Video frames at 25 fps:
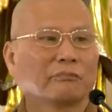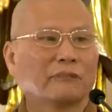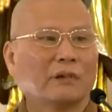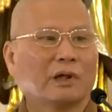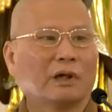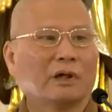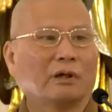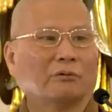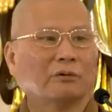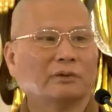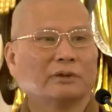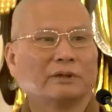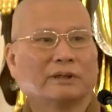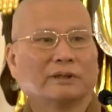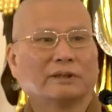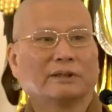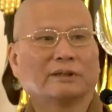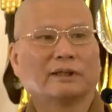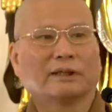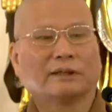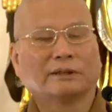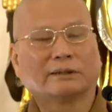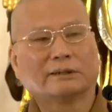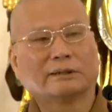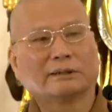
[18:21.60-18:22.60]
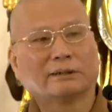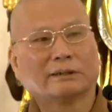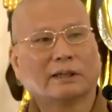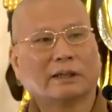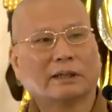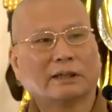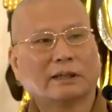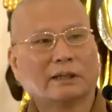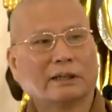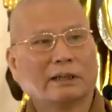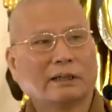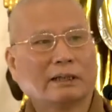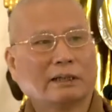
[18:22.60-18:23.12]
啊，我想下次
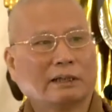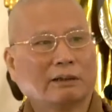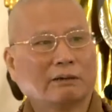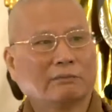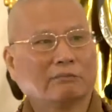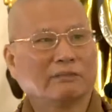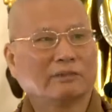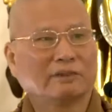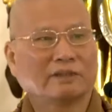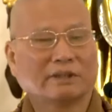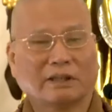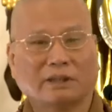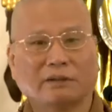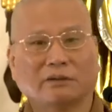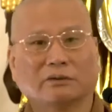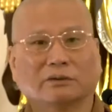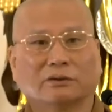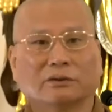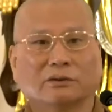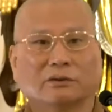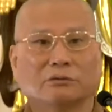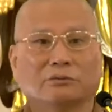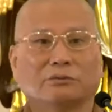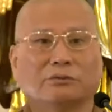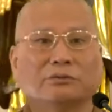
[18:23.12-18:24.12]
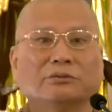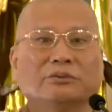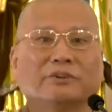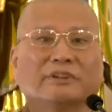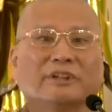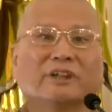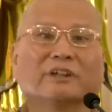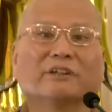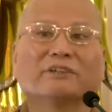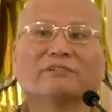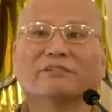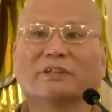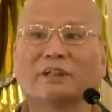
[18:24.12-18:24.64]
啊，啊，我们采用这种互
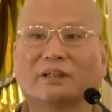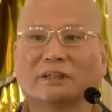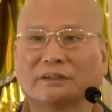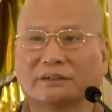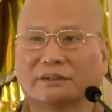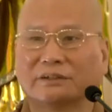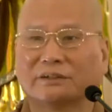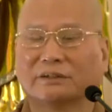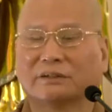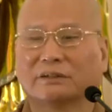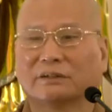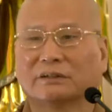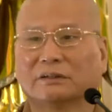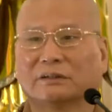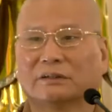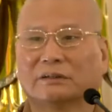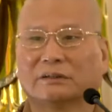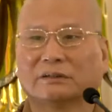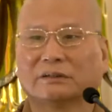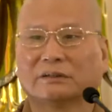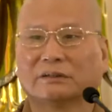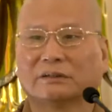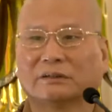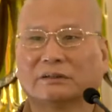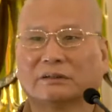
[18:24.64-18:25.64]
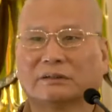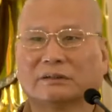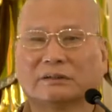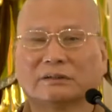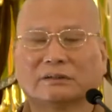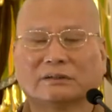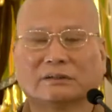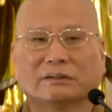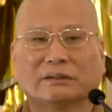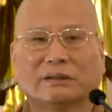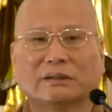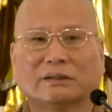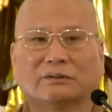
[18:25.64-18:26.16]
讲的方式
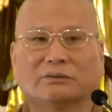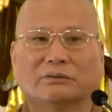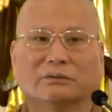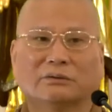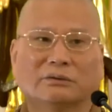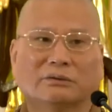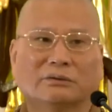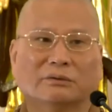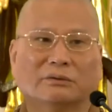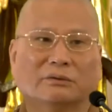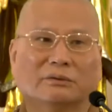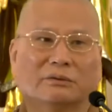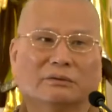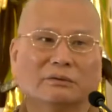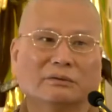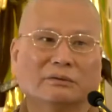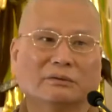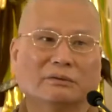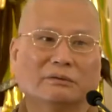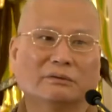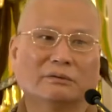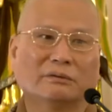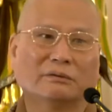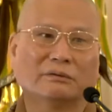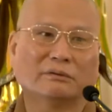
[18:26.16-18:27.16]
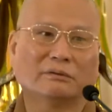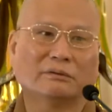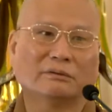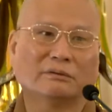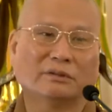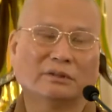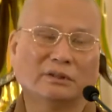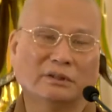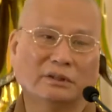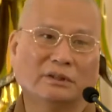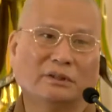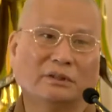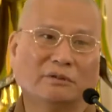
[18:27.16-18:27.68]
来做哦，
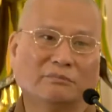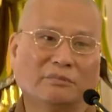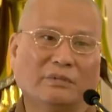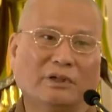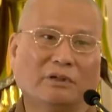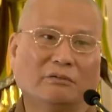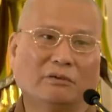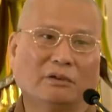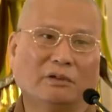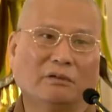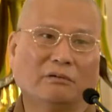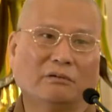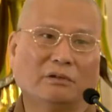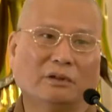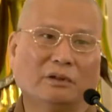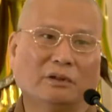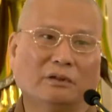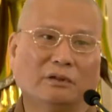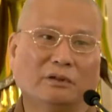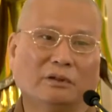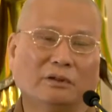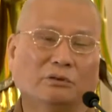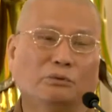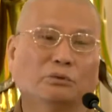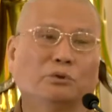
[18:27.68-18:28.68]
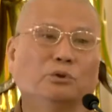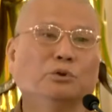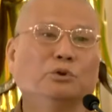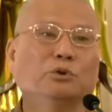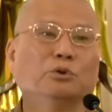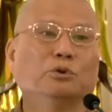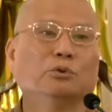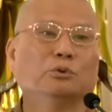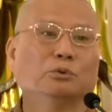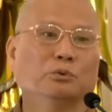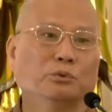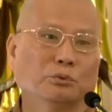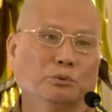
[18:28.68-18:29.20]
心得报告，可以分
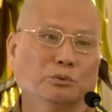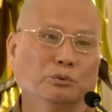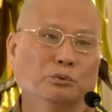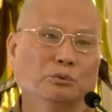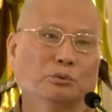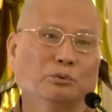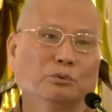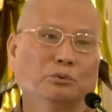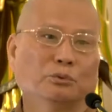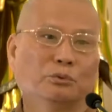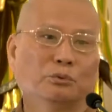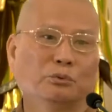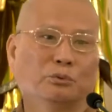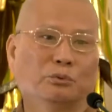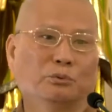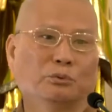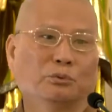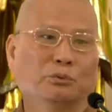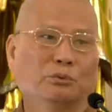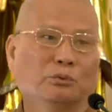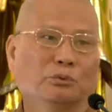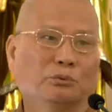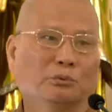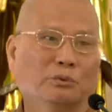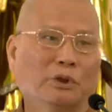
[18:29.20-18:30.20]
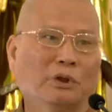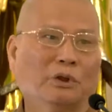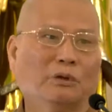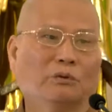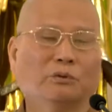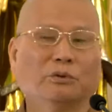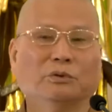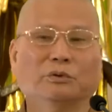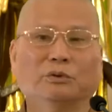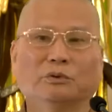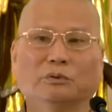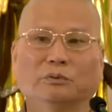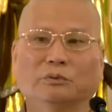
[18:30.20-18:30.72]
组，啊，
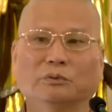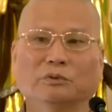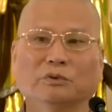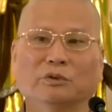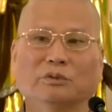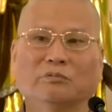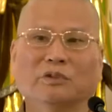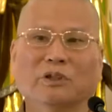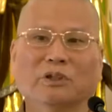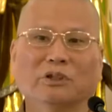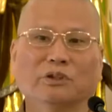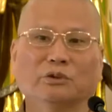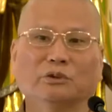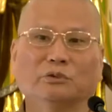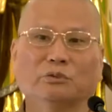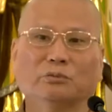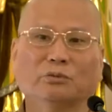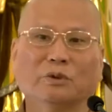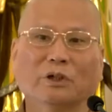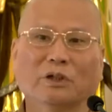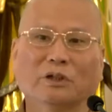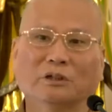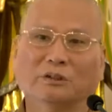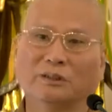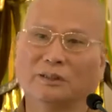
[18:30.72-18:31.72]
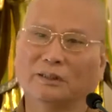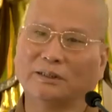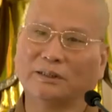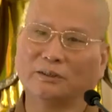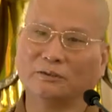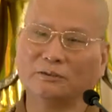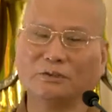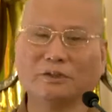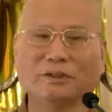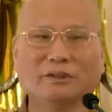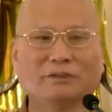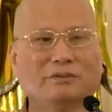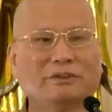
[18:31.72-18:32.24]
分组，那么一组啊，大家
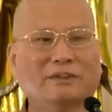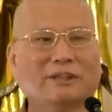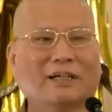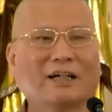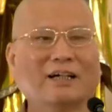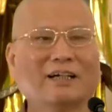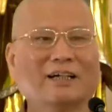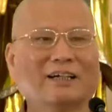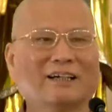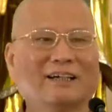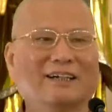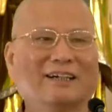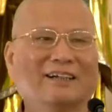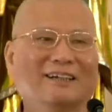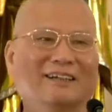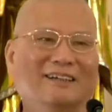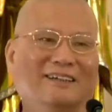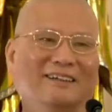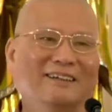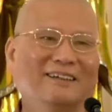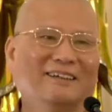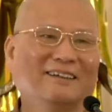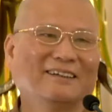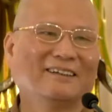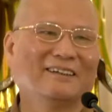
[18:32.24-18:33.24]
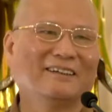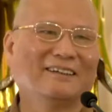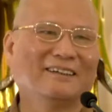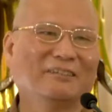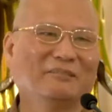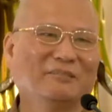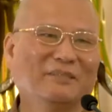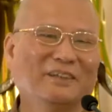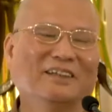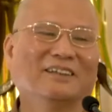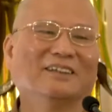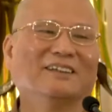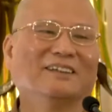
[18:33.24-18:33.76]
轮流讲啊，
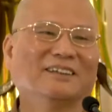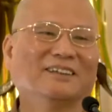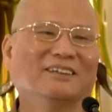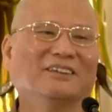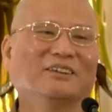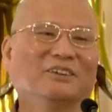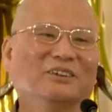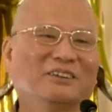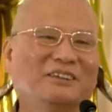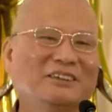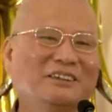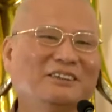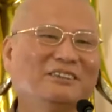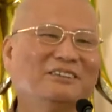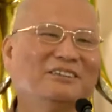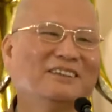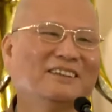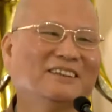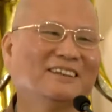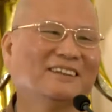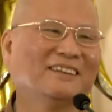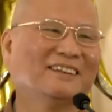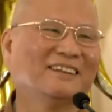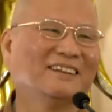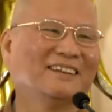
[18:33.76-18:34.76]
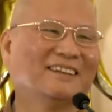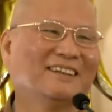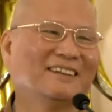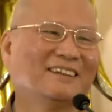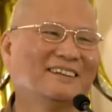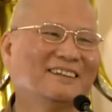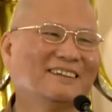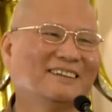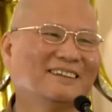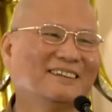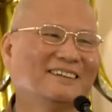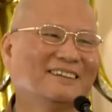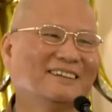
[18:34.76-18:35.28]
啊，每个人都有机会啊
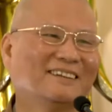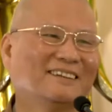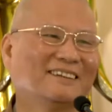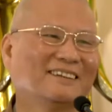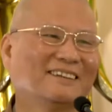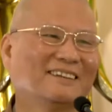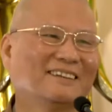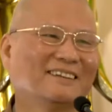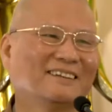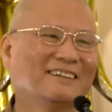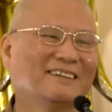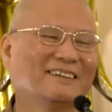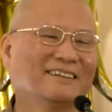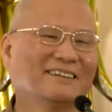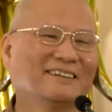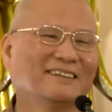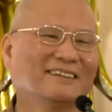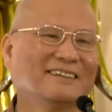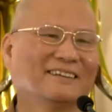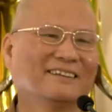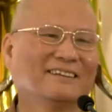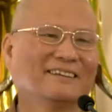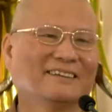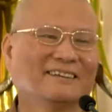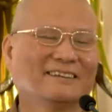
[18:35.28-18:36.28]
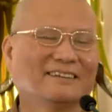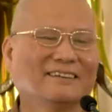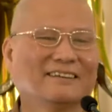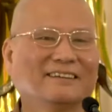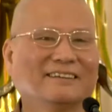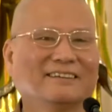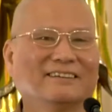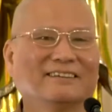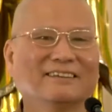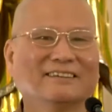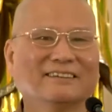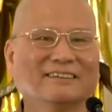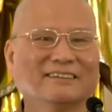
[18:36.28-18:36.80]
啊，那
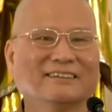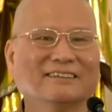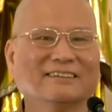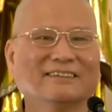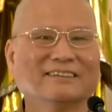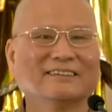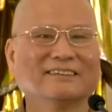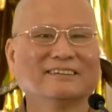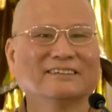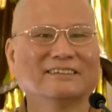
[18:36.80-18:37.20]
这个